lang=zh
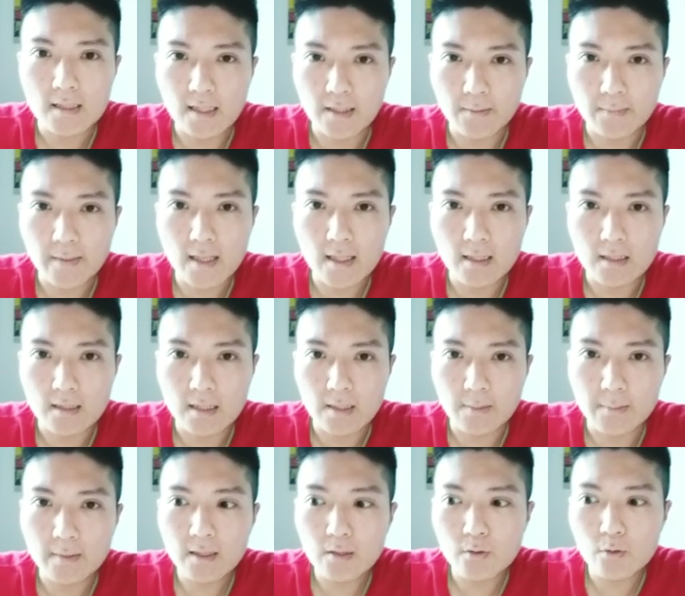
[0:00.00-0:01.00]
里面，
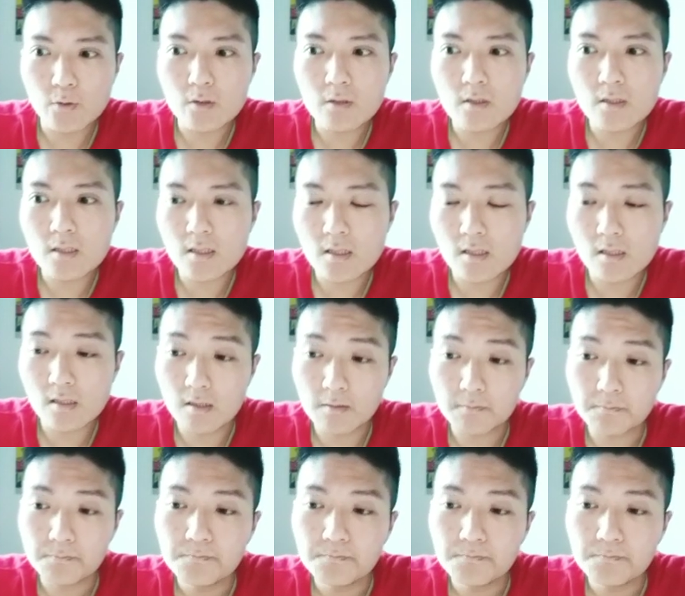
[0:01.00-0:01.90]
你们的运势，